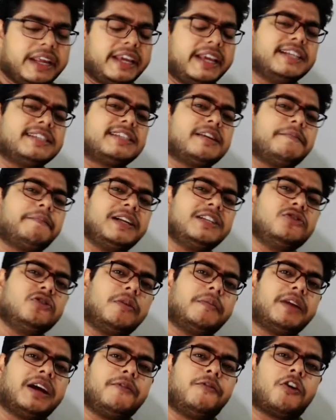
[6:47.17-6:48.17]
नहीं है सिंपल जो
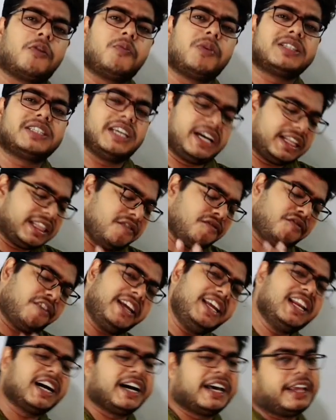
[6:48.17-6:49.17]
हमने फॉर्मुला सीखा था
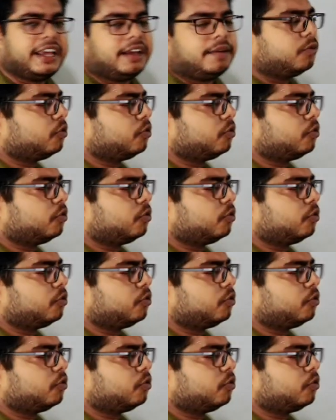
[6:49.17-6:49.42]
वही लगाना है